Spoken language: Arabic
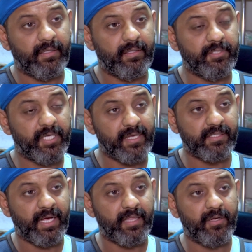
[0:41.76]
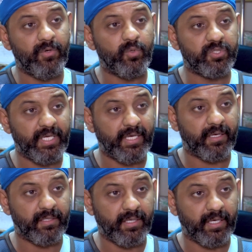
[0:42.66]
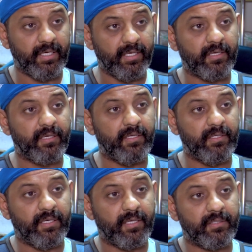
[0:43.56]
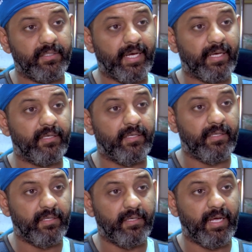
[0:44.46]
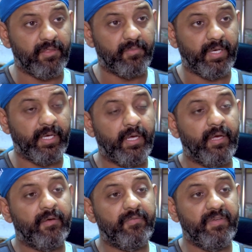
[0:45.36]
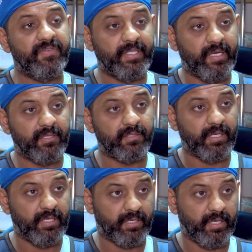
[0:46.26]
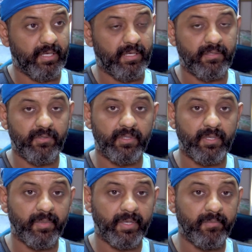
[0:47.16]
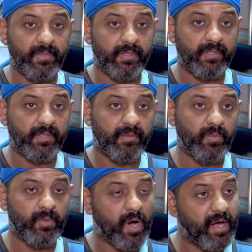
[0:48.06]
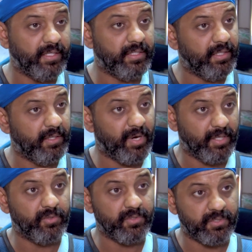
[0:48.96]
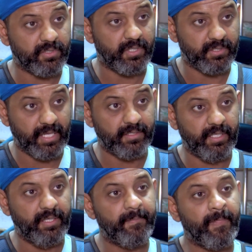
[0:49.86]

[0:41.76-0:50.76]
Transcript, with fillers: الجهاز هذا اللي هو صيخ دقيق ينحط داخل العظمه في فتحه صغيره تعتبر من من واحد لواحد ونص سنتي